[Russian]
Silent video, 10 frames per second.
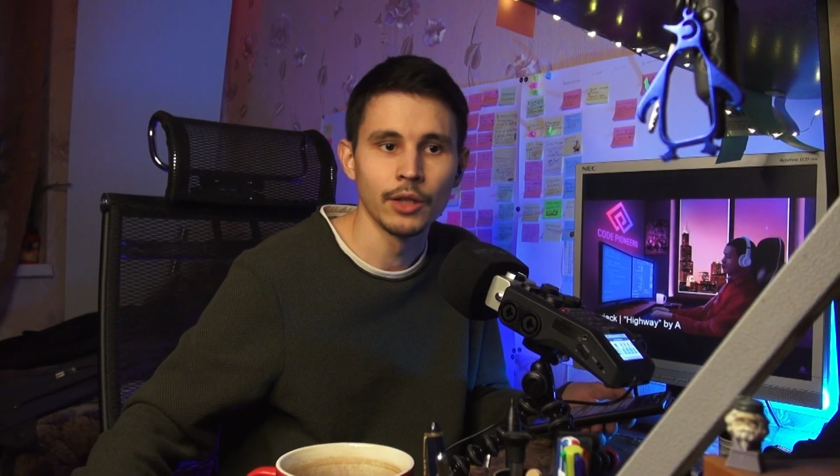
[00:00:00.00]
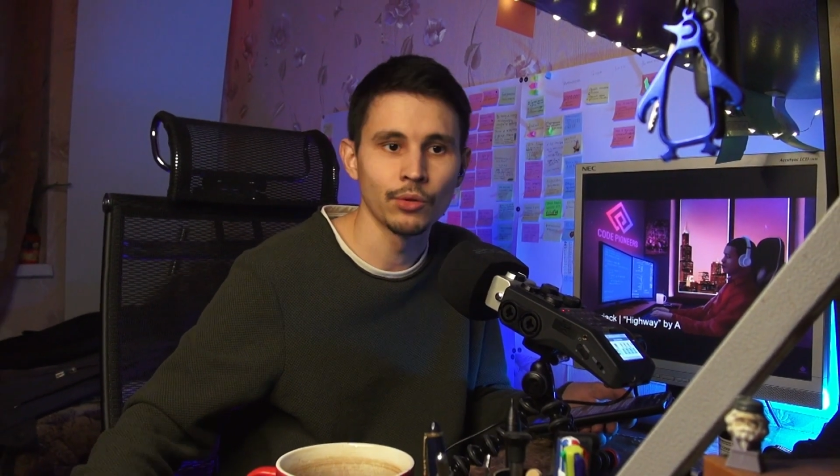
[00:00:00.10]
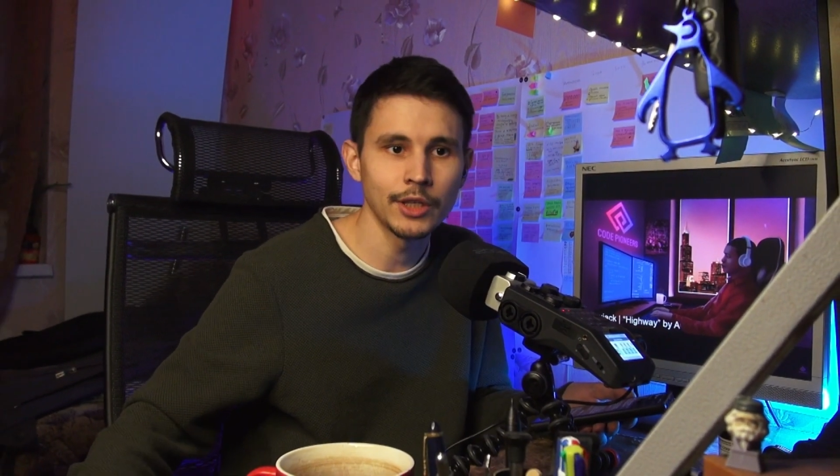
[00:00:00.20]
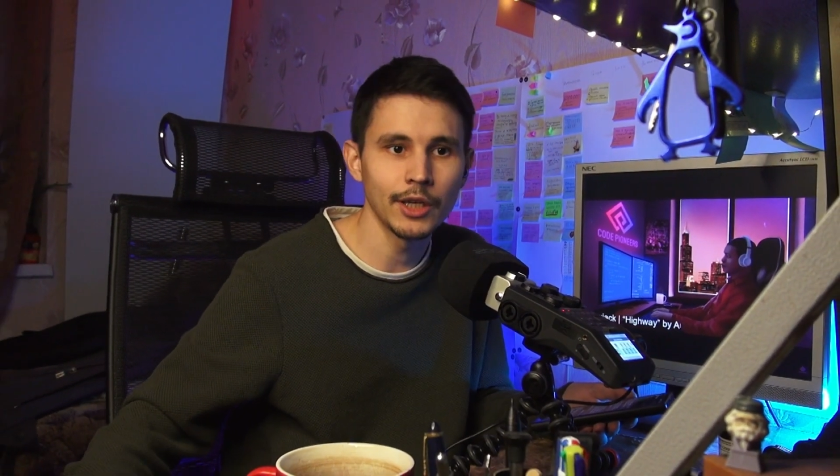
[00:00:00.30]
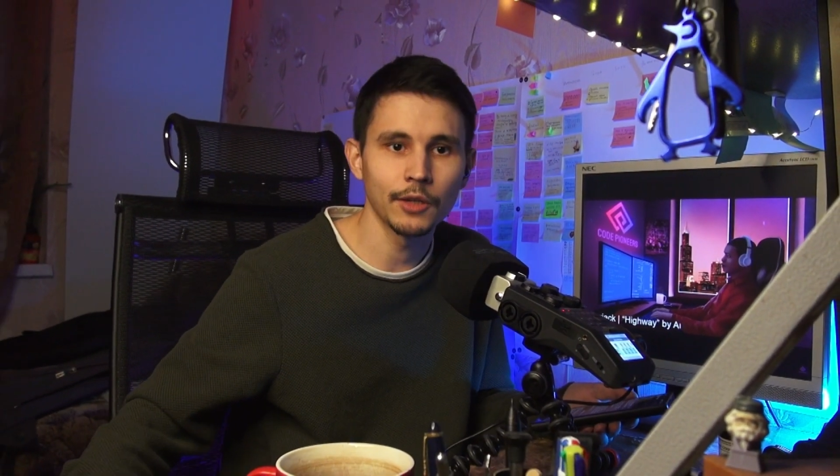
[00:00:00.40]

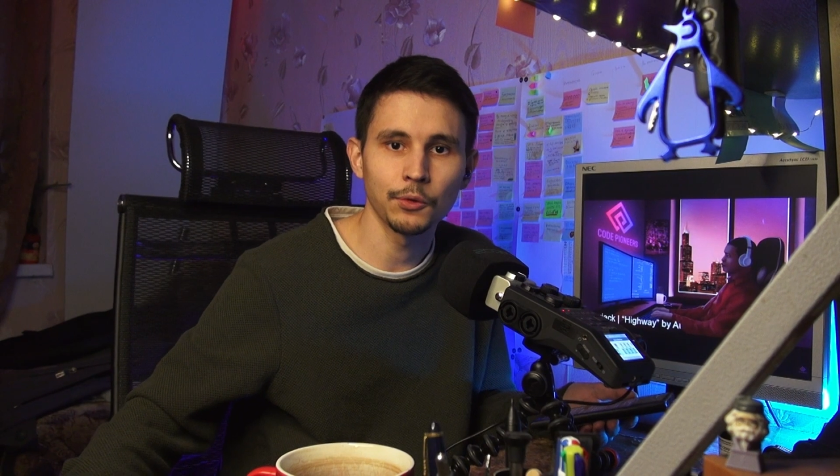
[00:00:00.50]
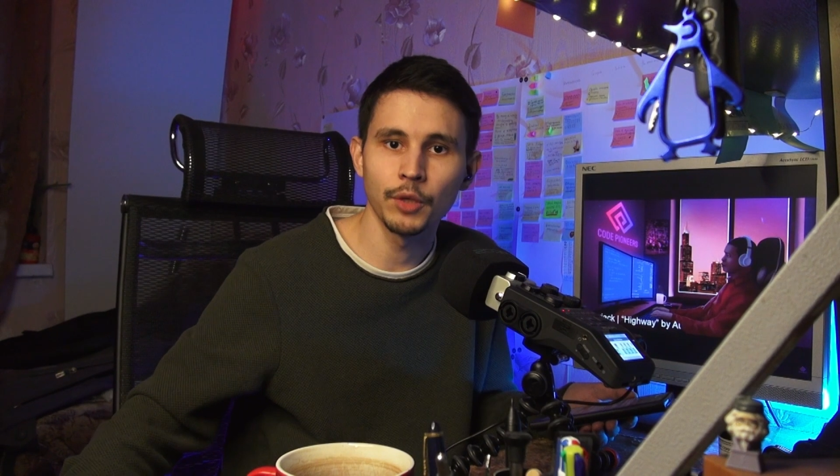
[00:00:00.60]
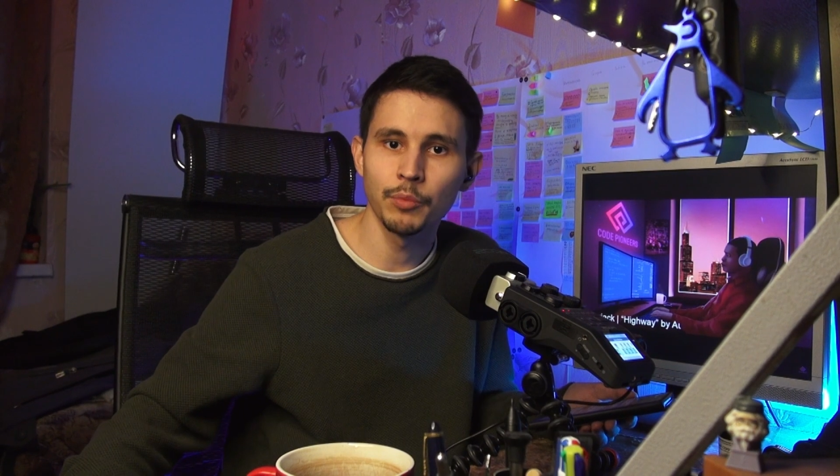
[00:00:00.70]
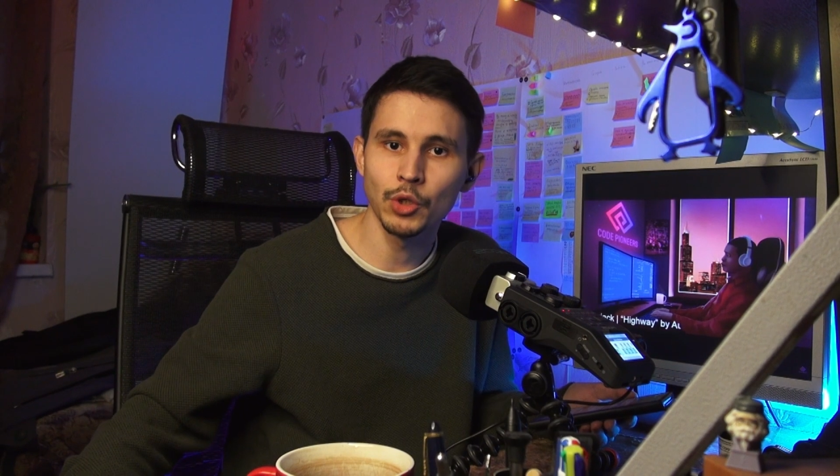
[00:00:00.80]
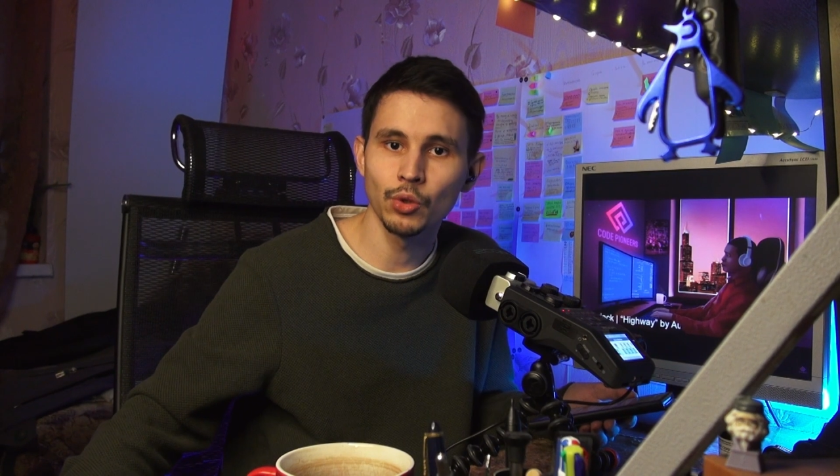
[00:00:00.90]
Друзей,
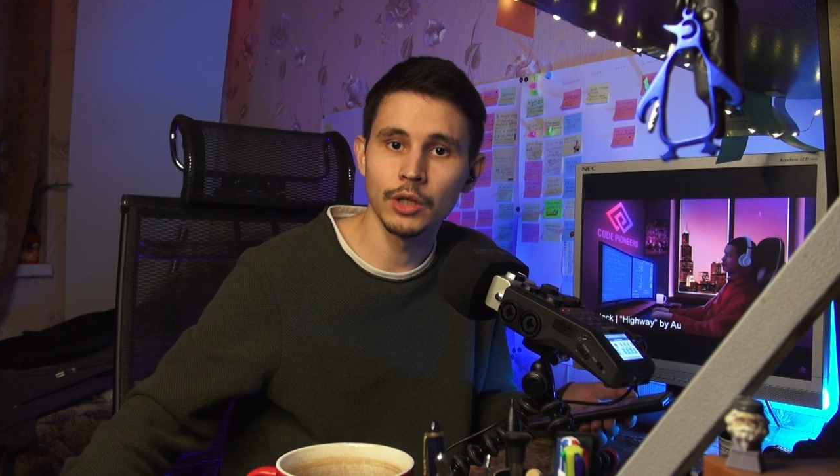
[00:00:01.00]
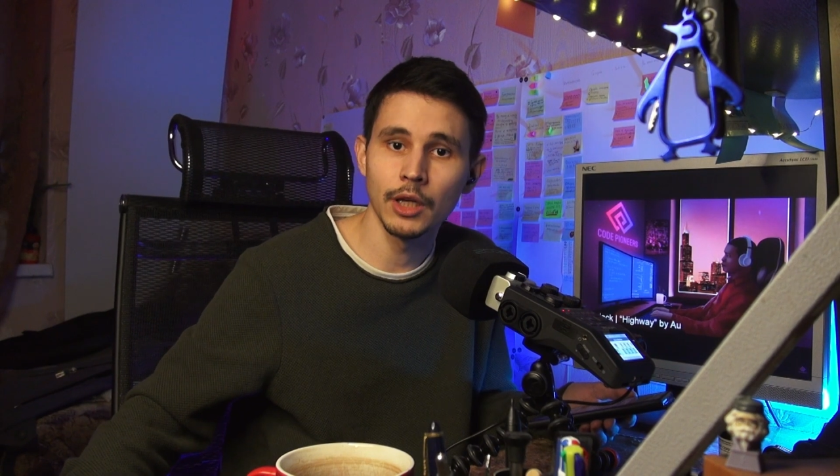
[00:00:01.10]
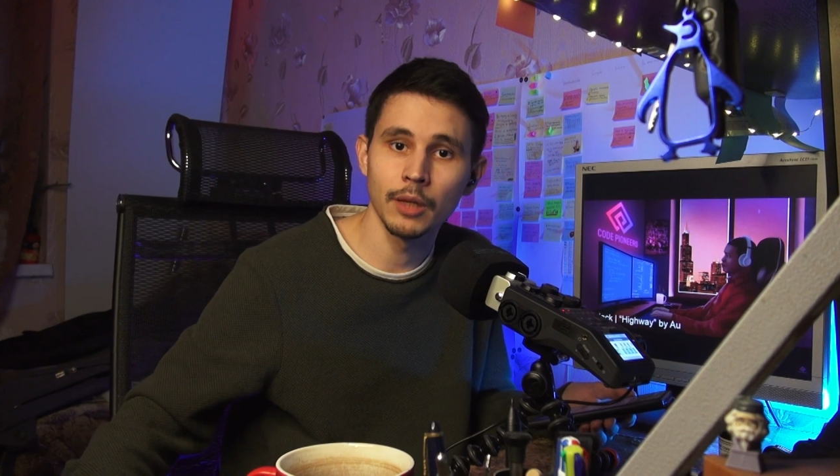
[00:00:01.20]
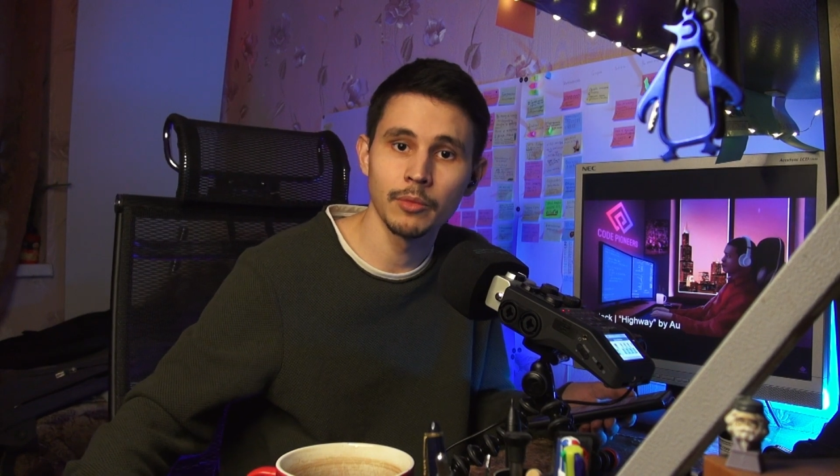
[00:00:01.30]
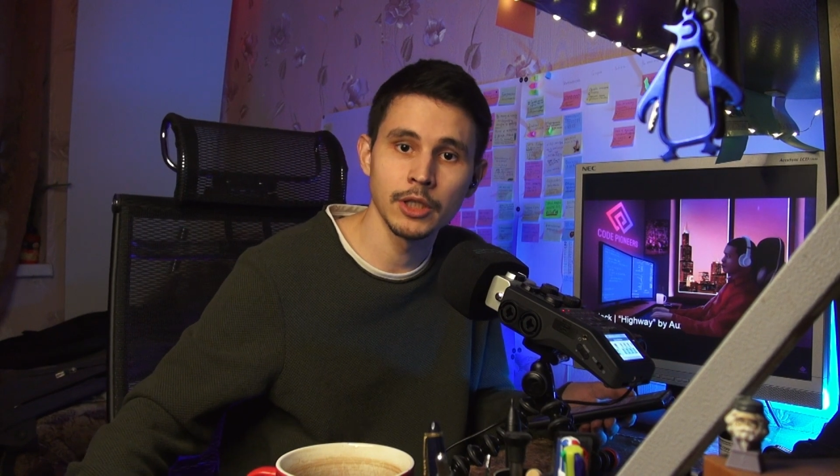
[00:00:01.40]
которые пишут на
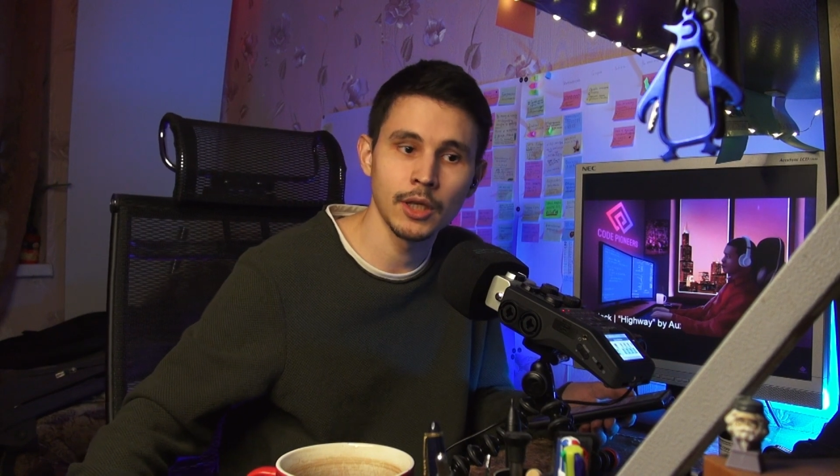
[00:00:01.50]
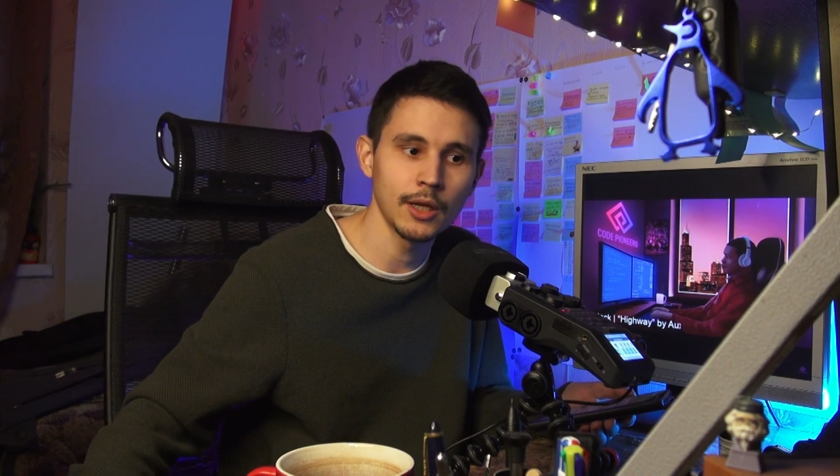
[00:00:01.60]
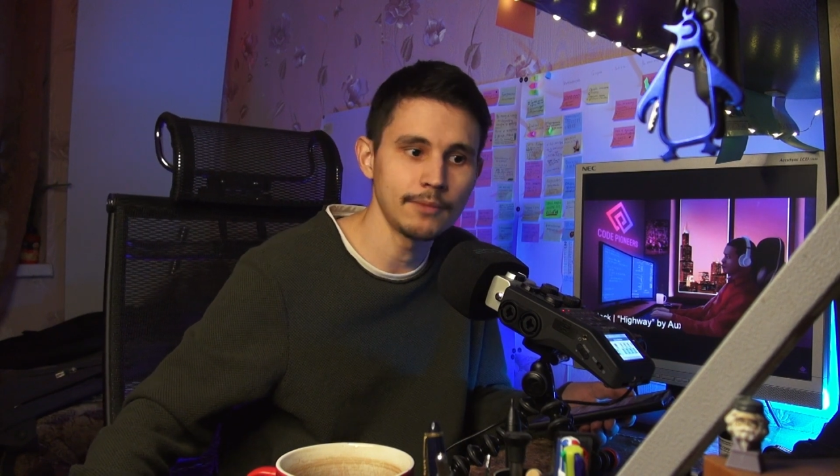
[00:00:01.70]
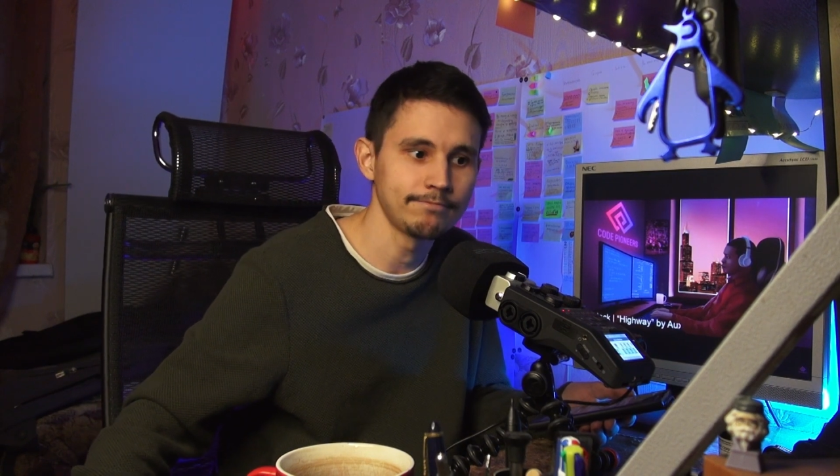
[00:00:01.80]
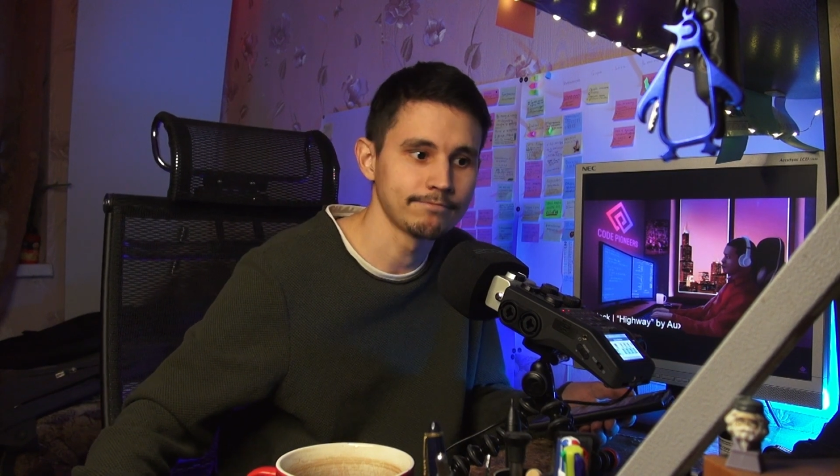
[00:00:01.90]
этом языке,